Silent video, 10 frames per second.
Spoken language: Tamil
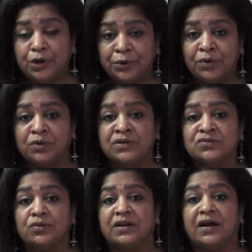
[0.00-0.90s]
இன்னொன்று கூட
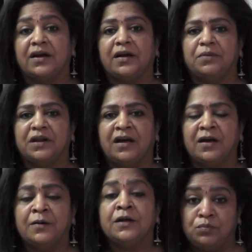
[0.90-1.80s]
சொல்கிறாங்க
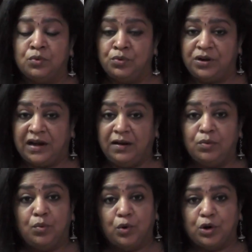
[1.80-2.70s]
அப்படின்னா மூன்றில்
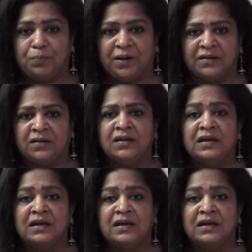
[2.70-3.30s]
ஒரு பெண்